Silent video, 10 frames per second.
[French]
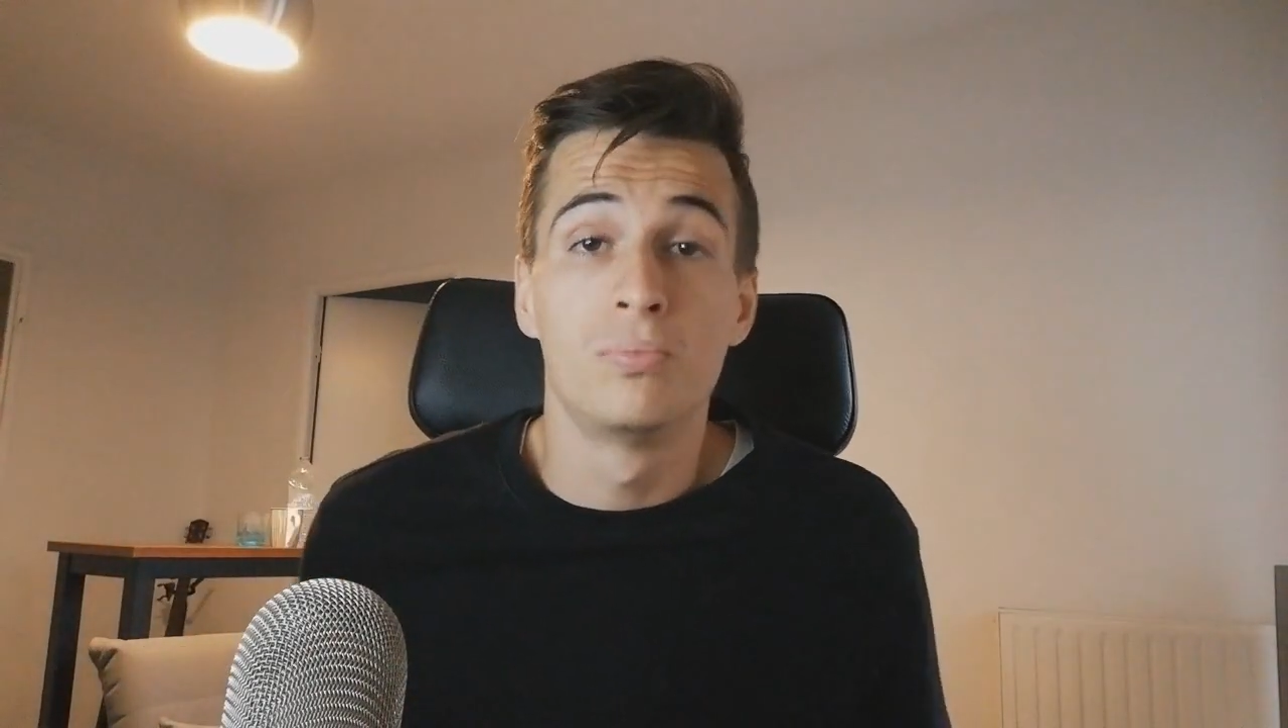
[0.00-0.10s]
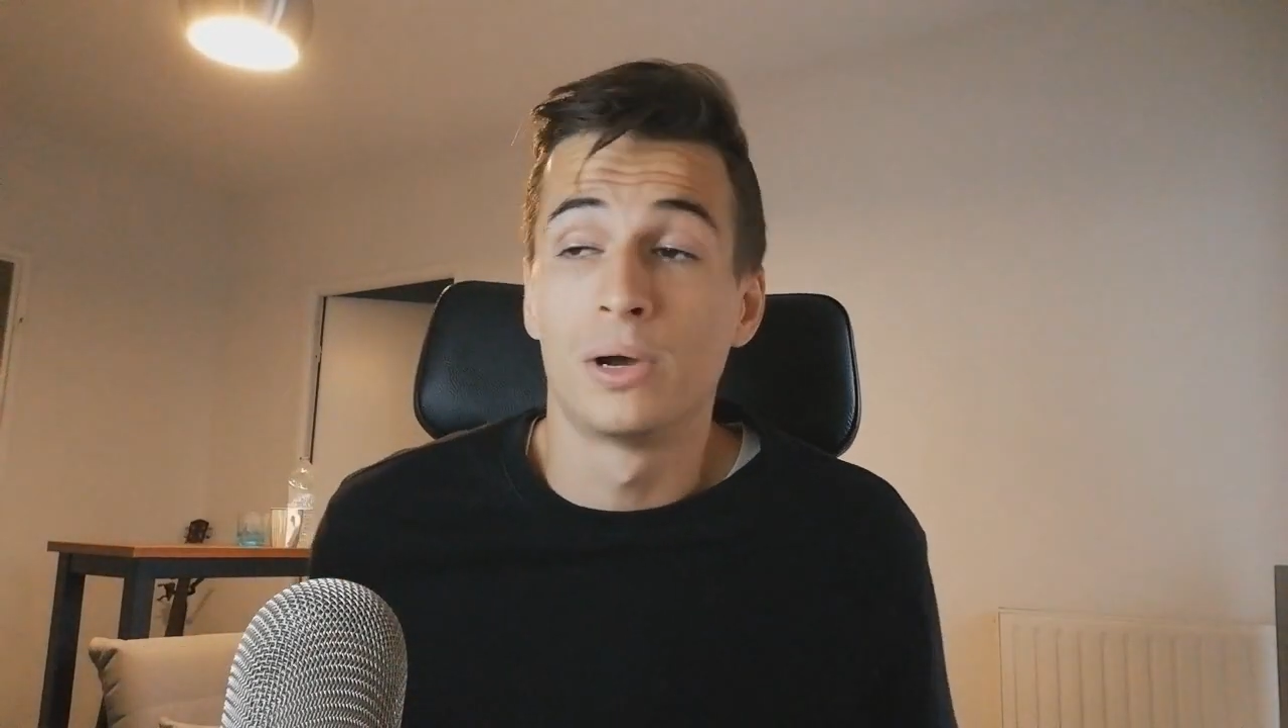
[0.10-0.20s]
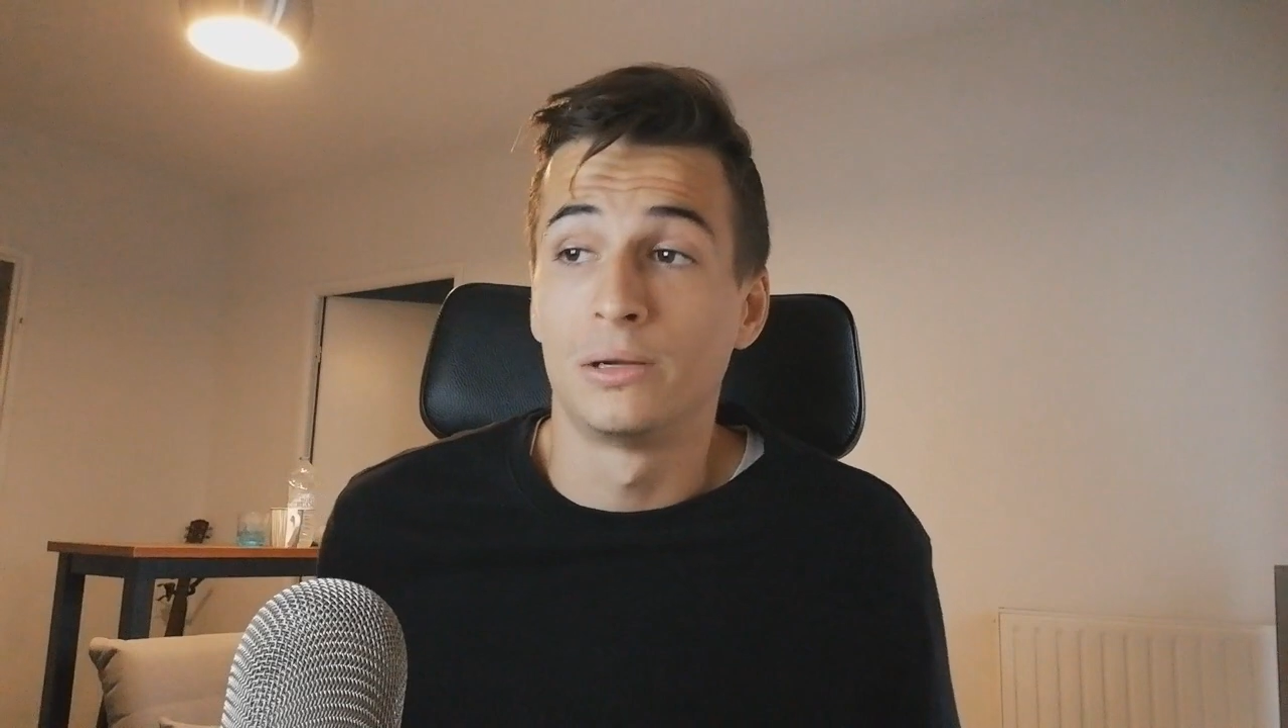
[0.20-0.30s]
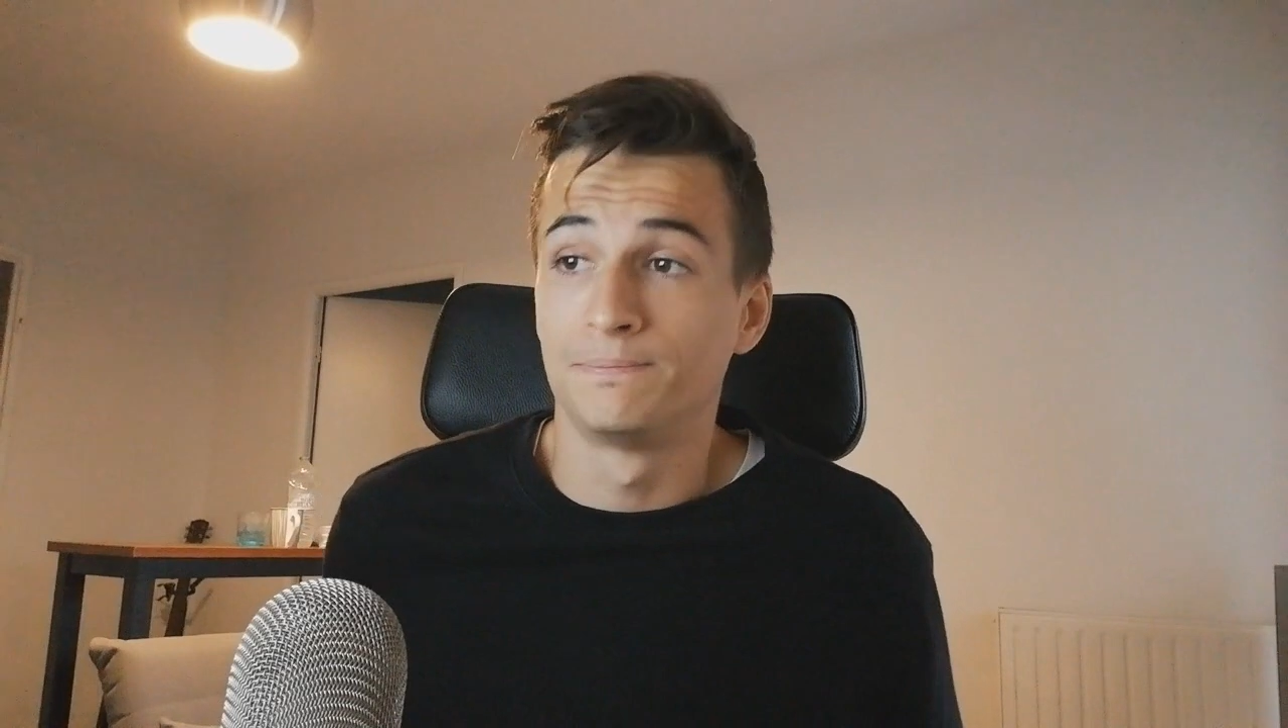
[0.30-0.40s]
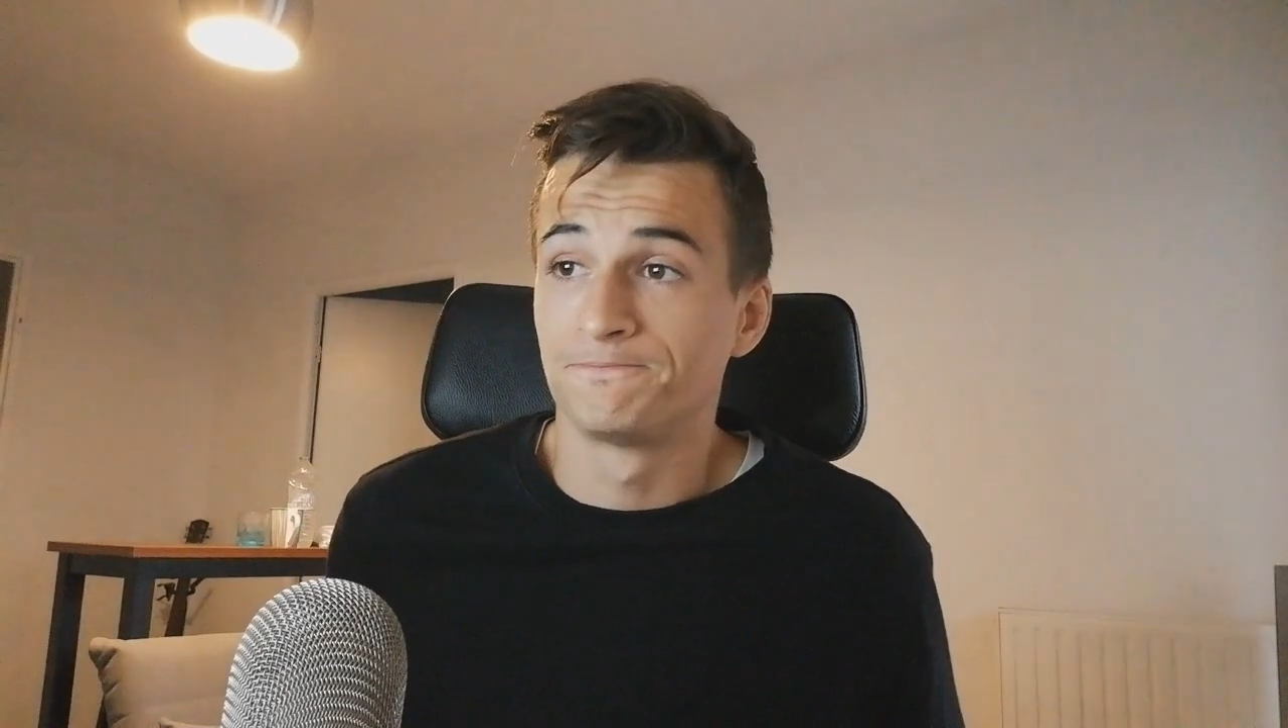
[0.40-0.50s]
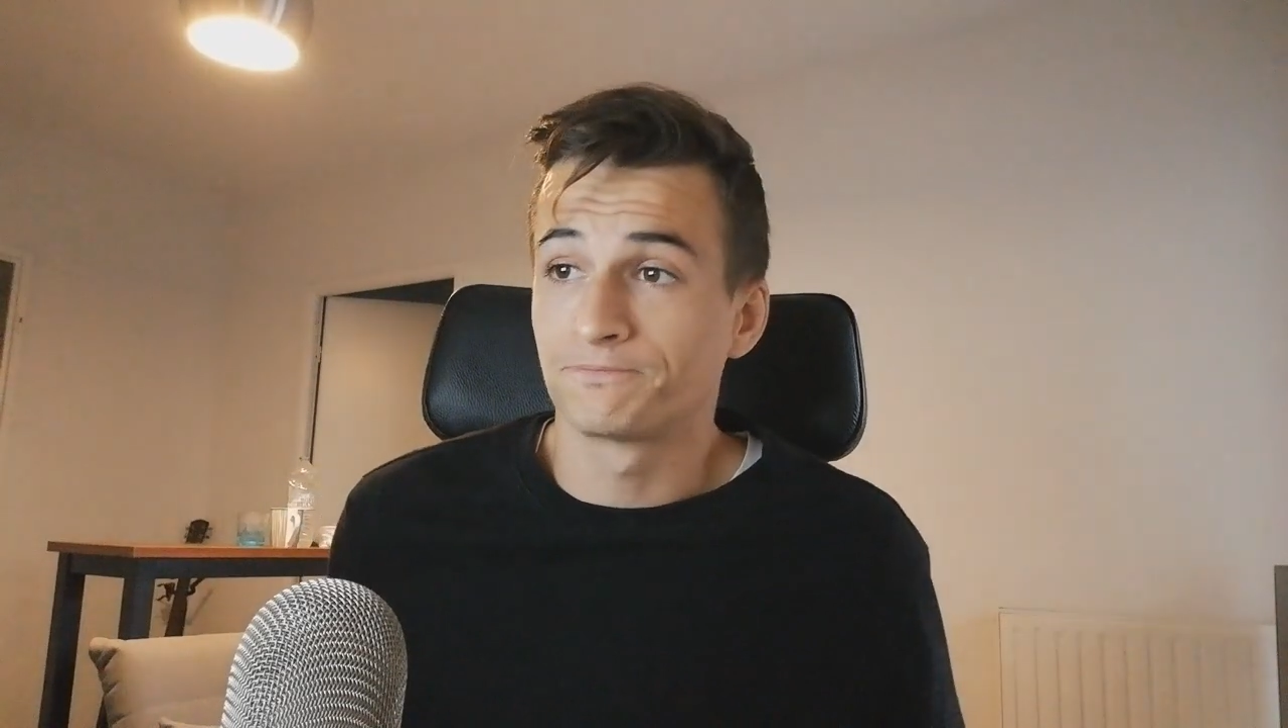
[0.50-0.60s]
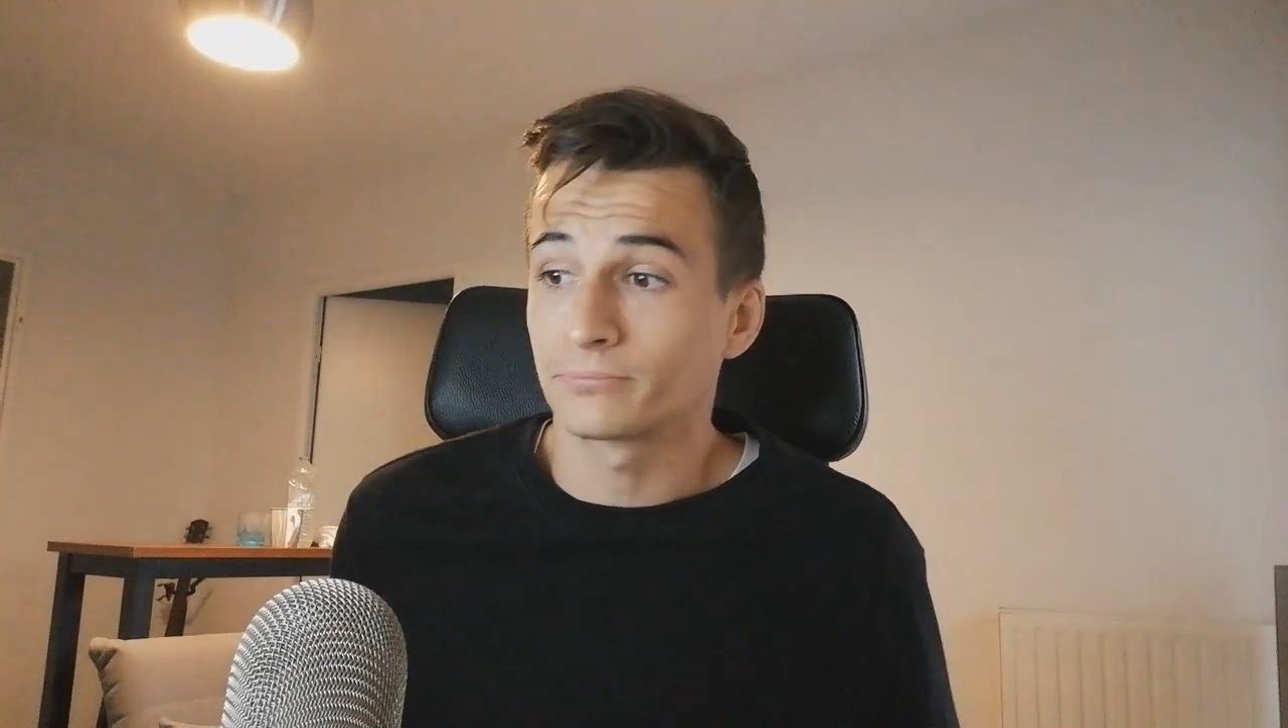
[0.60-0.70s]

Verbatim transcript: ou pas,